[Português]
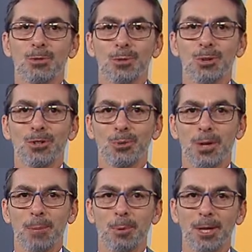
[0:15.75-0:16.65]
de hoje do
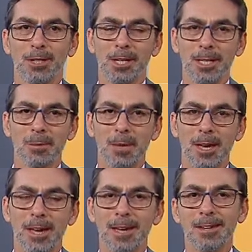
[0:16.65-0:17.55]
Repórter
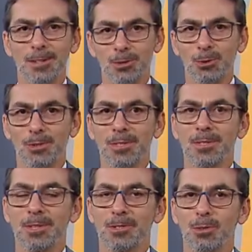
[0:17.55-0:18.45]
NBR e as
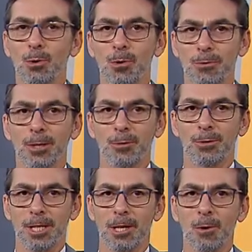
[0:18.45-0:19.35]
notícias do governo
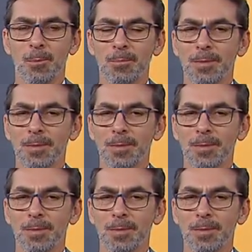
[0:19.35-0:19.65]
federal.